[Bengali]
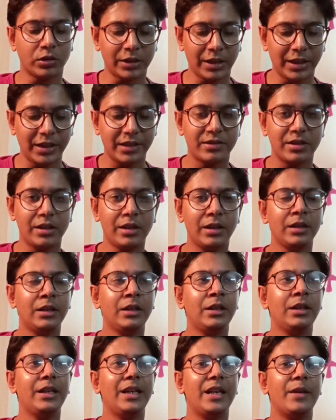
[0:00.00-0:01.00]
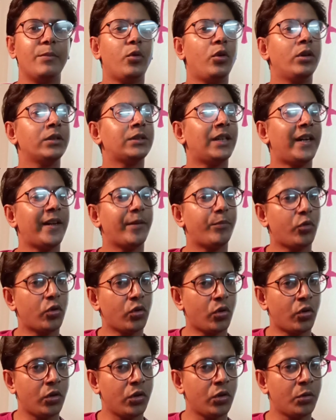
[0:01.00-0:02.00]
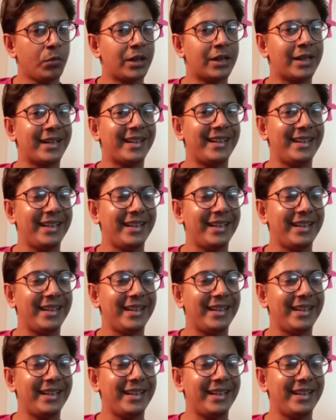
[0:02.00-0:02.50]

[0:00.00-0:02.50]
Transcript: কথা আছে এবং তারপর অল ওভার